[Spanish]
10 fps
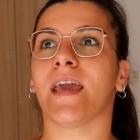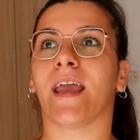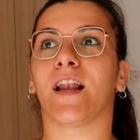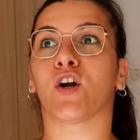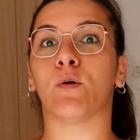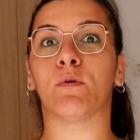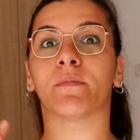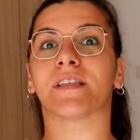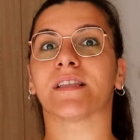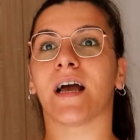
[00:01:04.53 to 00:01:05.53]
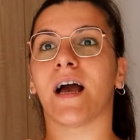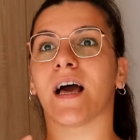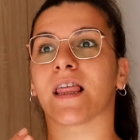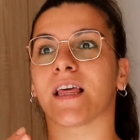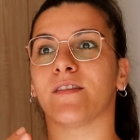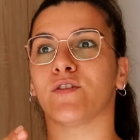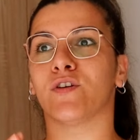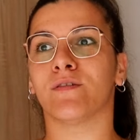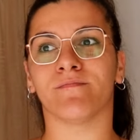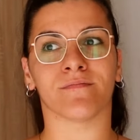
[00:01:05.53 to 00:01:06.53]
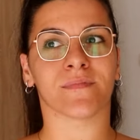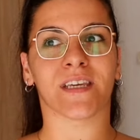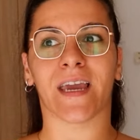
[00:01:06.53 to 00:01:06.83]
El cómo me está haciendo mm,